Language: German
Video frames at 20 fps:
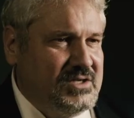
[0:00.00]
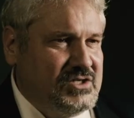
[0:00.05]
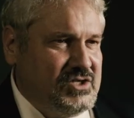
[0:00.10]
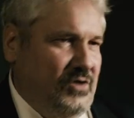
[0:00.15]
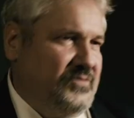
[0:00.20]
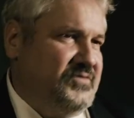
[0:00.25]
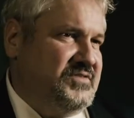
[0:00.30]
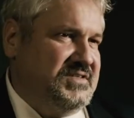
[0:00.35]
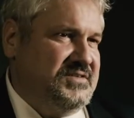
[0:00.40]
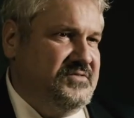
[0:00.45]

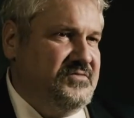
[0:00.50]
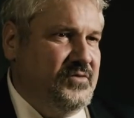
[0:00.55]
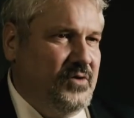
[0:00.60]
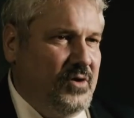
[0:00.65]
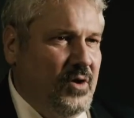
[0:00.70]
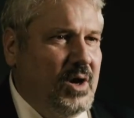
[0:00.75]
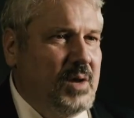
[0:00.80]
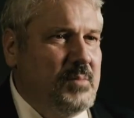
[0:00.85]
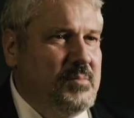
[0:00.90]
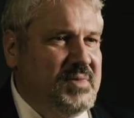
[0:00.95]
schafft sie
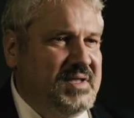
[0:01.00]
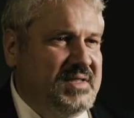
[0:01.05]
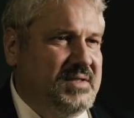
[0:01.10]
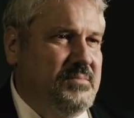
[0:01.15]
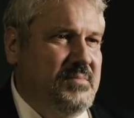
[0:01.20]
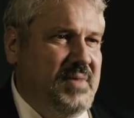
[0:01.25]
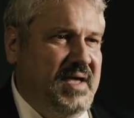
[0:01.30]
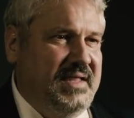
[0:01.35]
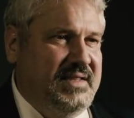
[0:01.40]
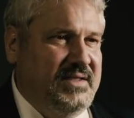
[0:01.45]
vor allem mit
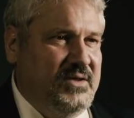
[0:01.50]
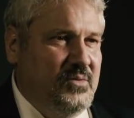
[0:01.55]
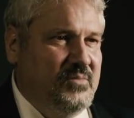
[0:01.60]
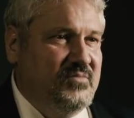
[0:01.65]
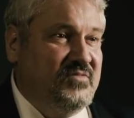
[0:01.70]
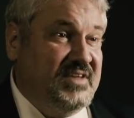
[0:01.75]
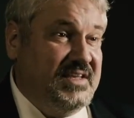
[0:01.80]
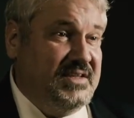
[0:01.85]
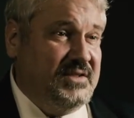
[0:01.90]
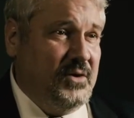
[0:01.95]
dem
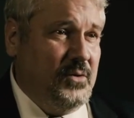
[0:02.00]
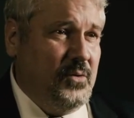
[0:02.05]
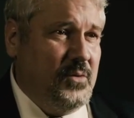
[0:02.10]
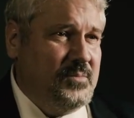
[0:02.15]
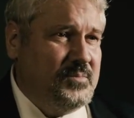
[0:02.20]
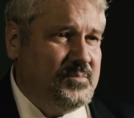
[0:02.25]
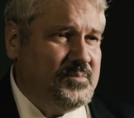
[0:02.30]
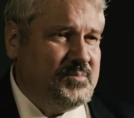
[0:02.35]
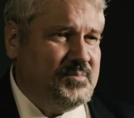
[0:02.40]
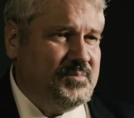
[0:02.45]
Medium Video.